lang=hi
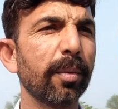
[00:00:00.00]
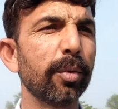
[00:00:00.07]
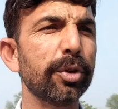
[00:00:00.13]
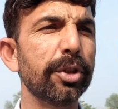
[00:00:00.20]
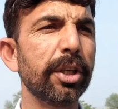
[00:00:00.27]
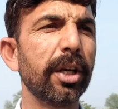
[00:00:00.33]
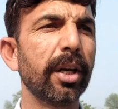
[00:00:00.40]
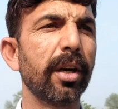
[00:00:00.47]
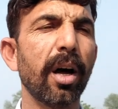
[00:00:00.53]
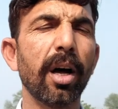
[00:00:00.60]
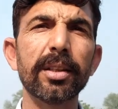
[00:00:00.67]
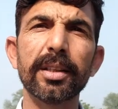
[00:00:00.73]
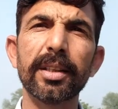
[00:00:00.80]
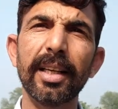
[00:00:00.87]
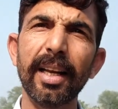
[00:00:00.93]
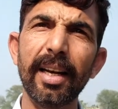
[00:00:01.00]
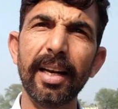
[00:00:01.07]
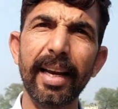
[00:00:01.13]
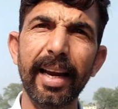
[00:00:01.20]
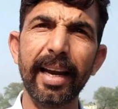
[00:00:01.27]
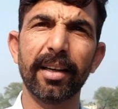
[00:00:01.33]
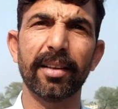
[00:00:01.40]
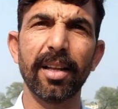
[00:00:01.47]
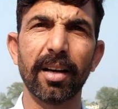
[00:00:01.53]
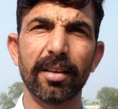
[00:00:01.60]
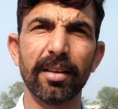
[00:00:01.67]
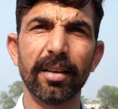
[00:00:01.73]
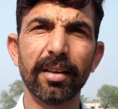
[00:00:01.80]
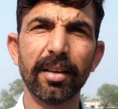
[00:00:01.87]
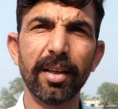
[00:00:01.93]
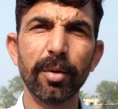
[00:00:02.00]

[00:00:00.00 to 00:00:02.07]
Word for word: कि मुझे रात के लेट तक